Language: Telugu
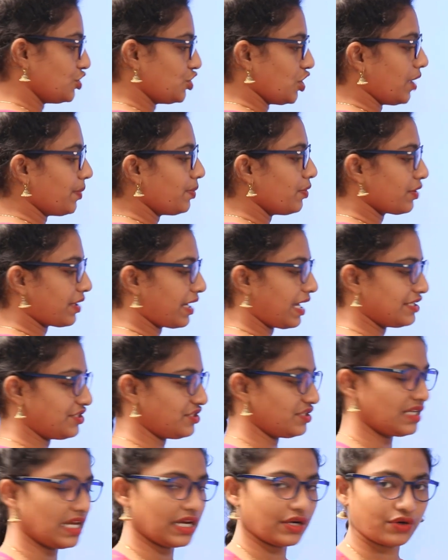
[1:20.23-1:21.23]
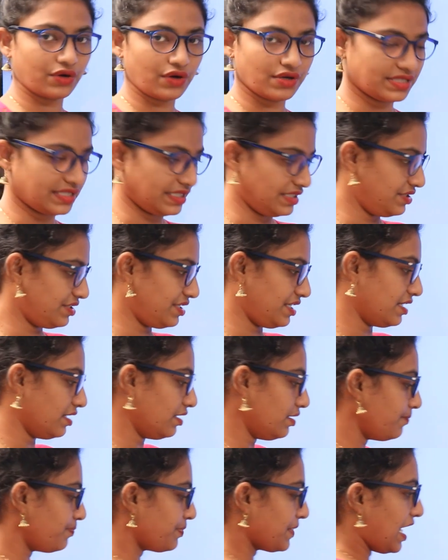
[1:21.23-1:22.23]
జాబ్ లొకేషన్ అక్రాస్ ఇండియా
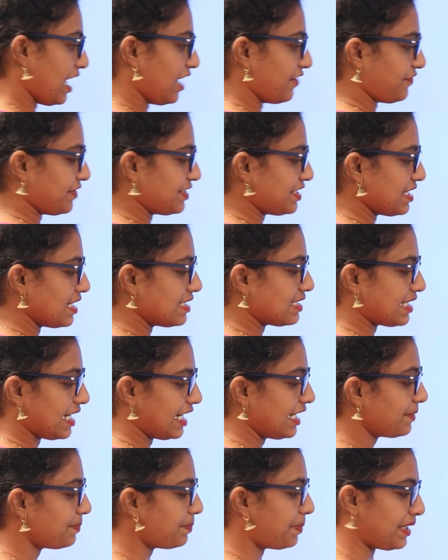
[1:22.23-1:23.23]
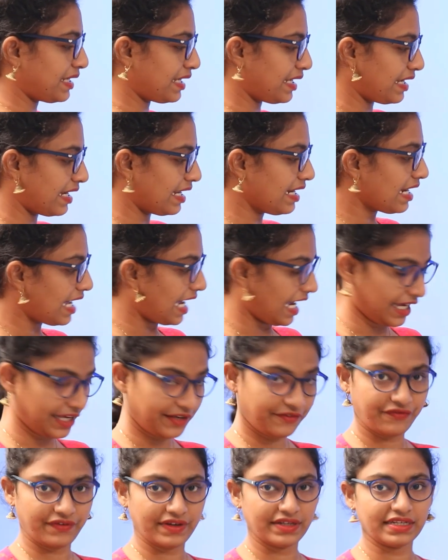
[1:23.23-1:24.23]
అఫీషియల్ సైట్ బిఎల్
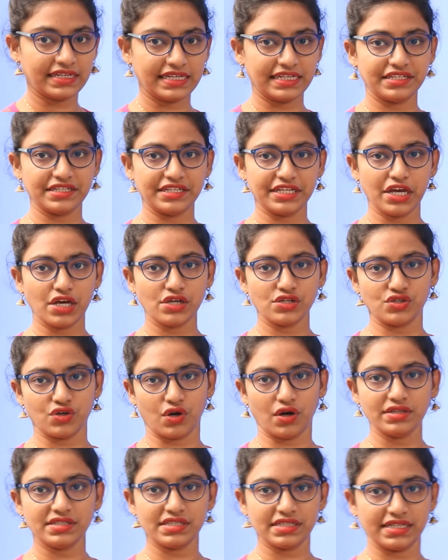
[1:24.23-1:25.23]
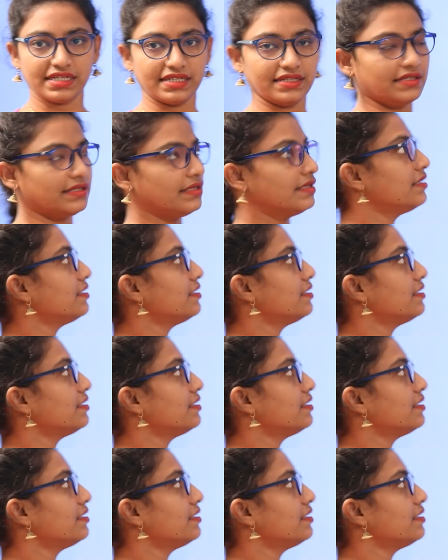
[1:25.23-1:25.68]
హైఫన్ ఇండియా డాట్ ఎన్